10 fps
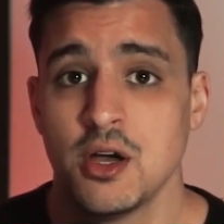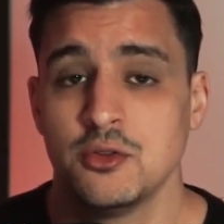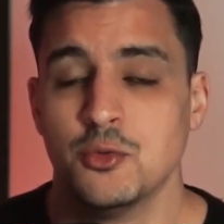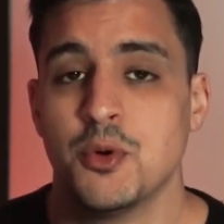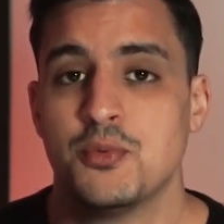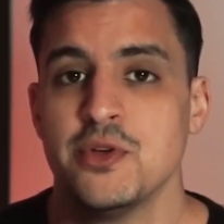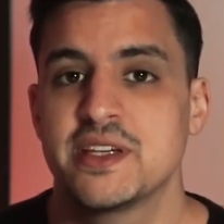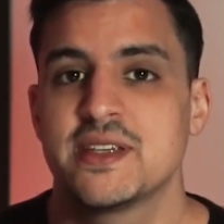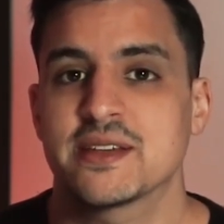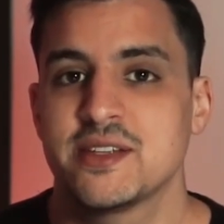ne peut plus
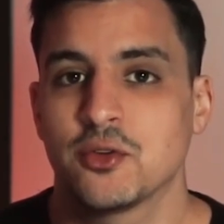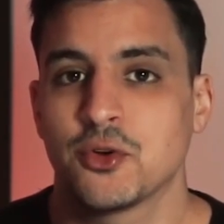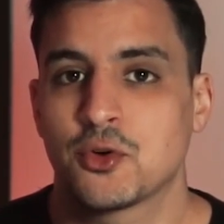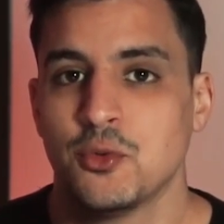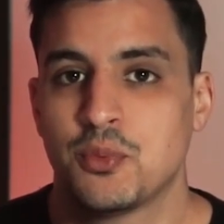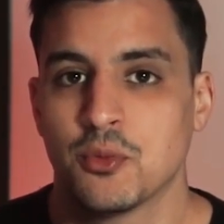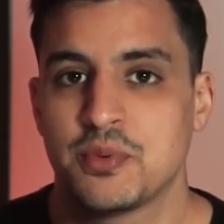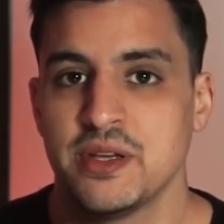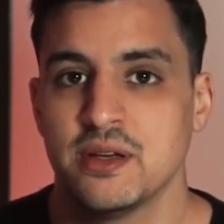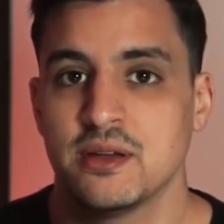exercer en tant que
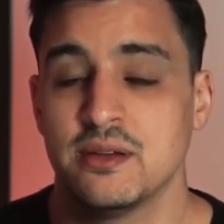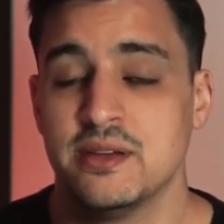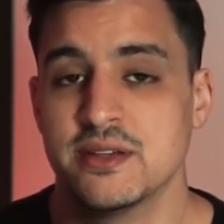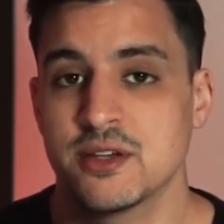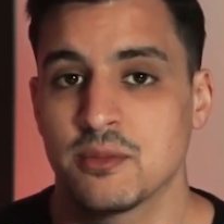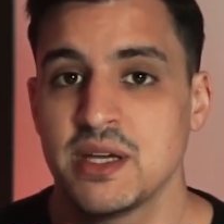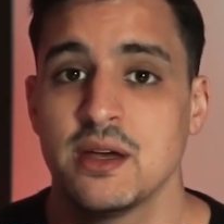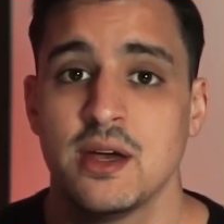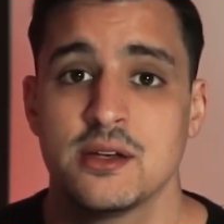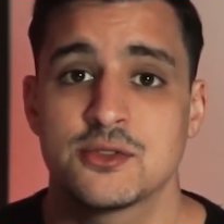pompier. Désormais,
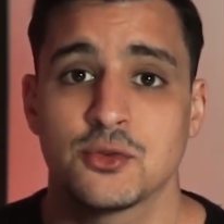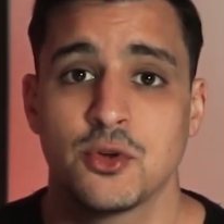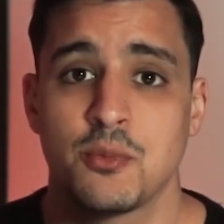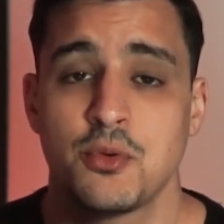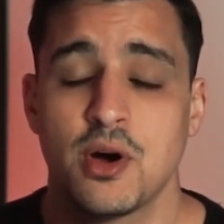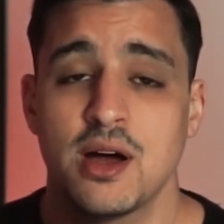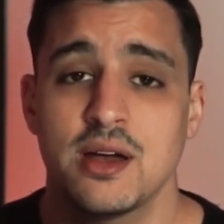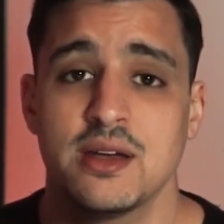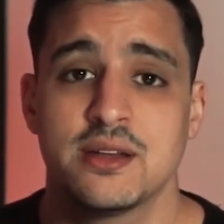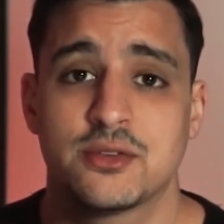son emploi
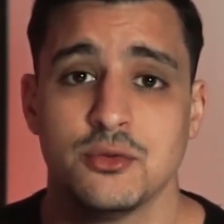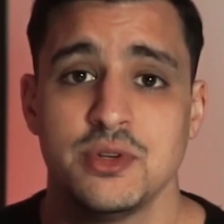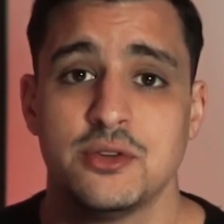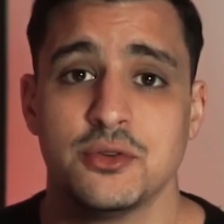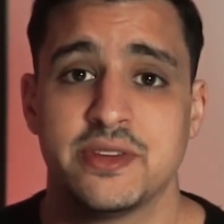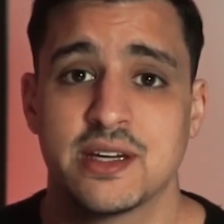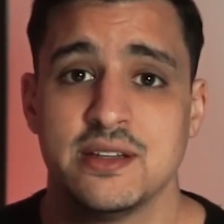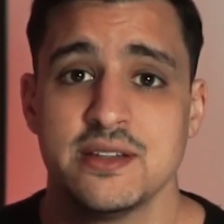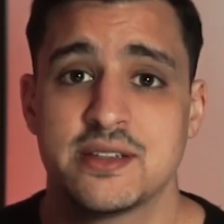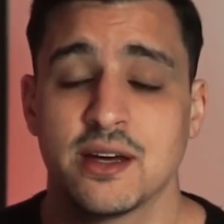est celui de
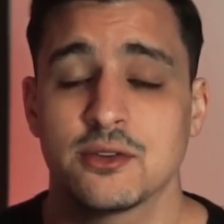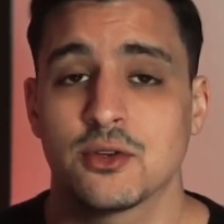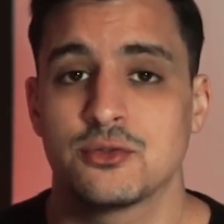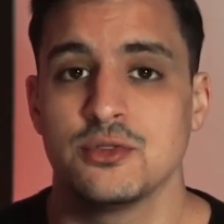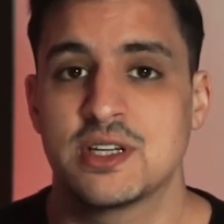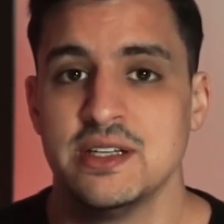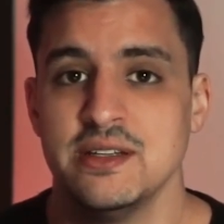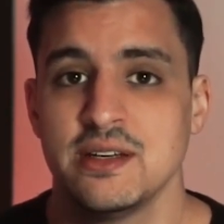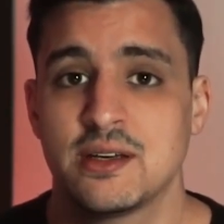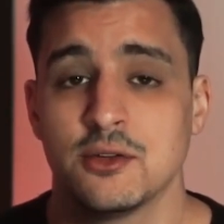technicien dans une
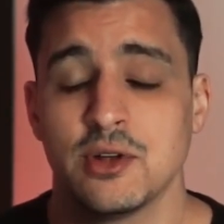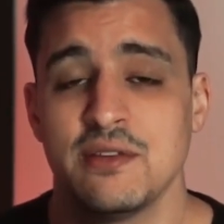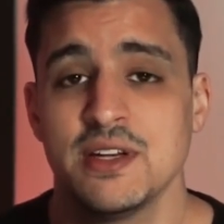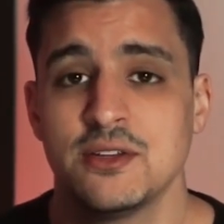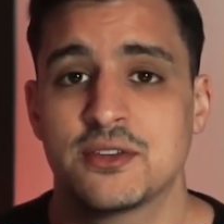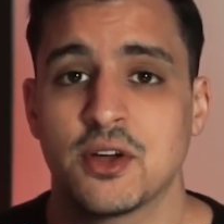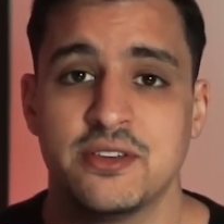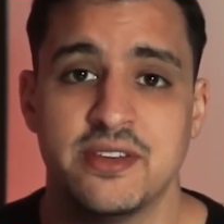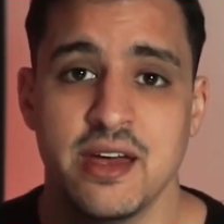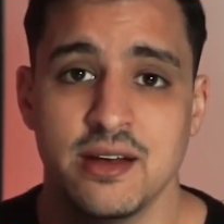clinique de la ville de
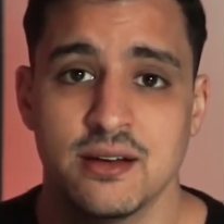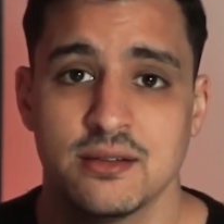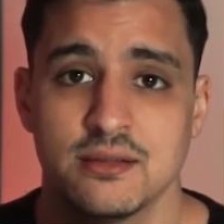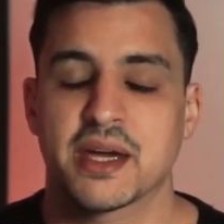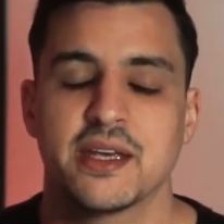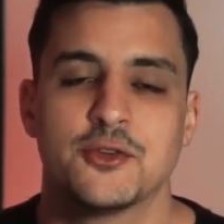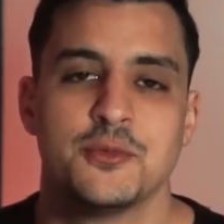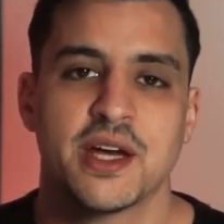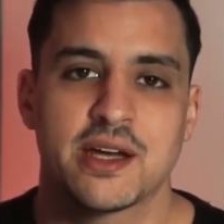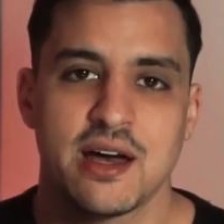Scottsdale. Rien de
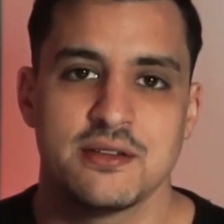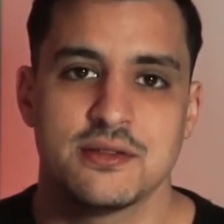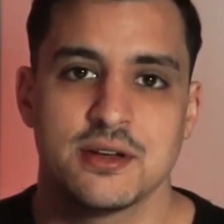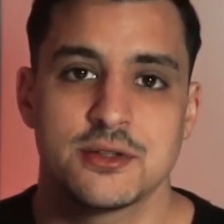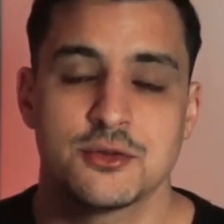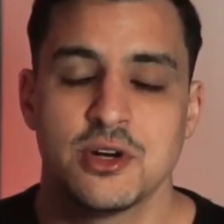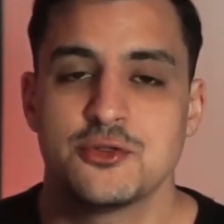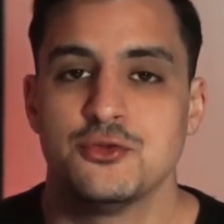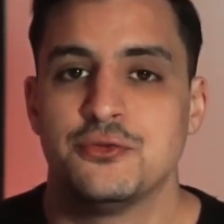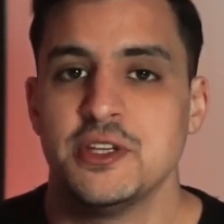bien grave, cela
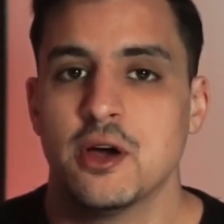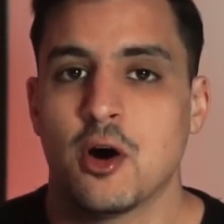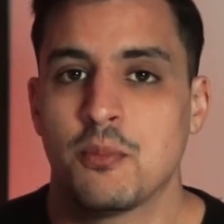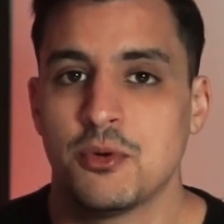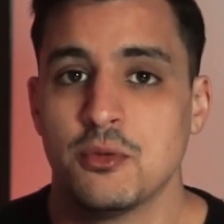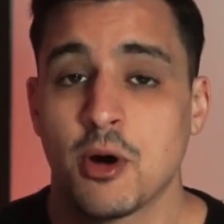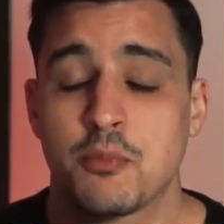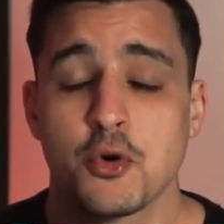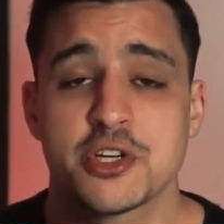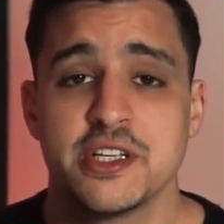suffit amplement
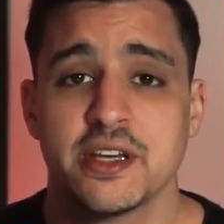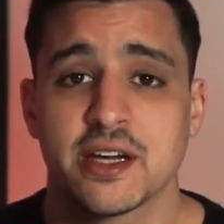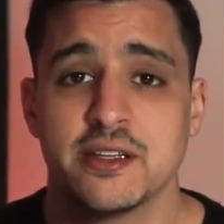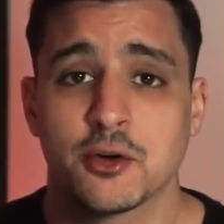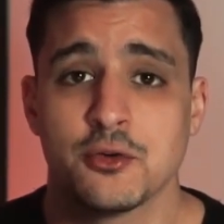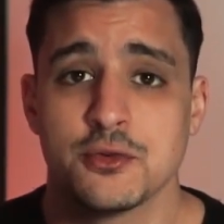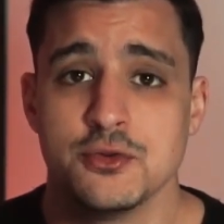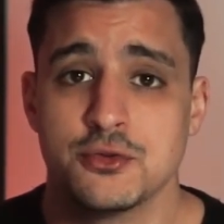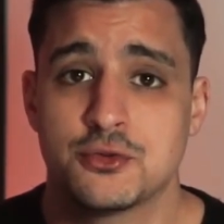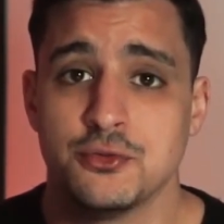pour générer des
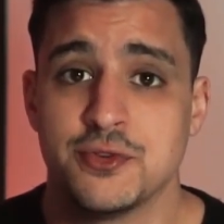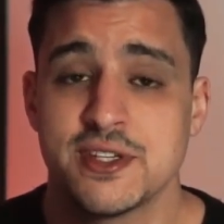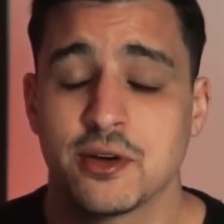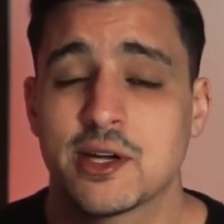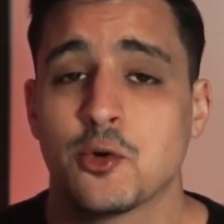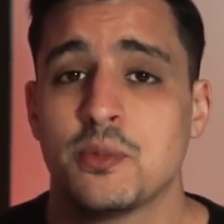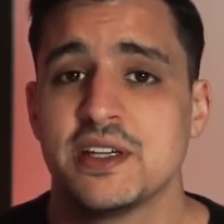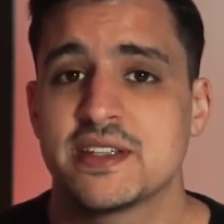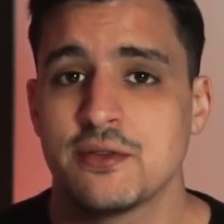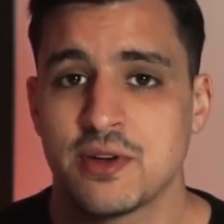revenus suffisants et combler
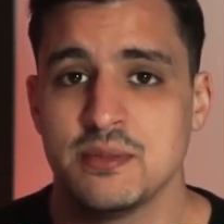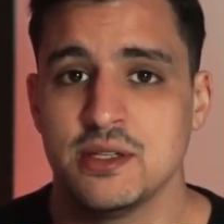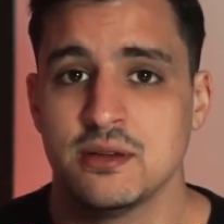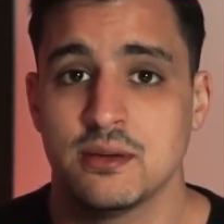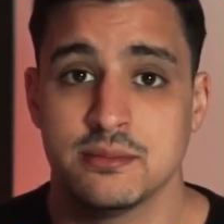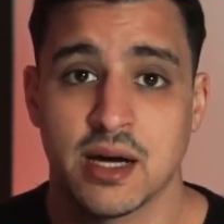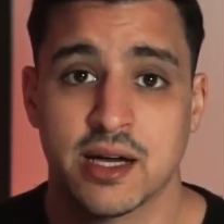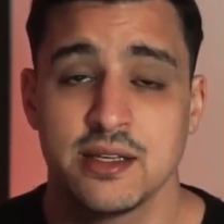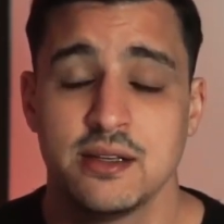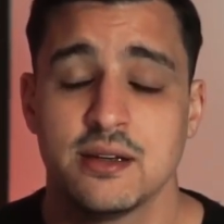sa famille.
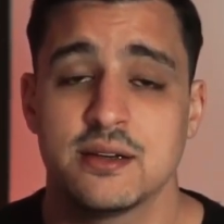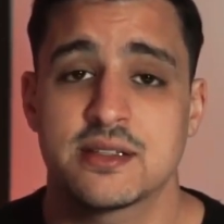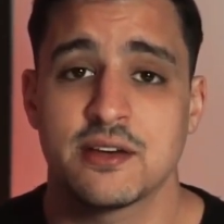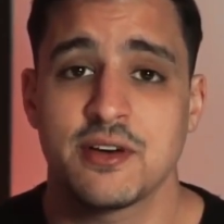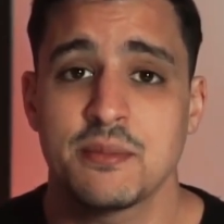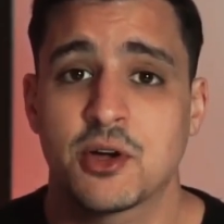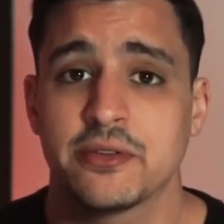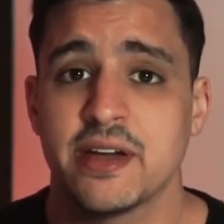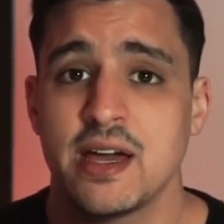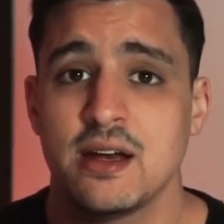Marie, sa femme quant
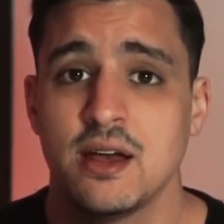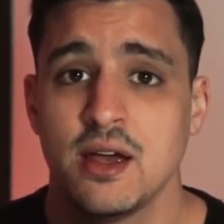à elle,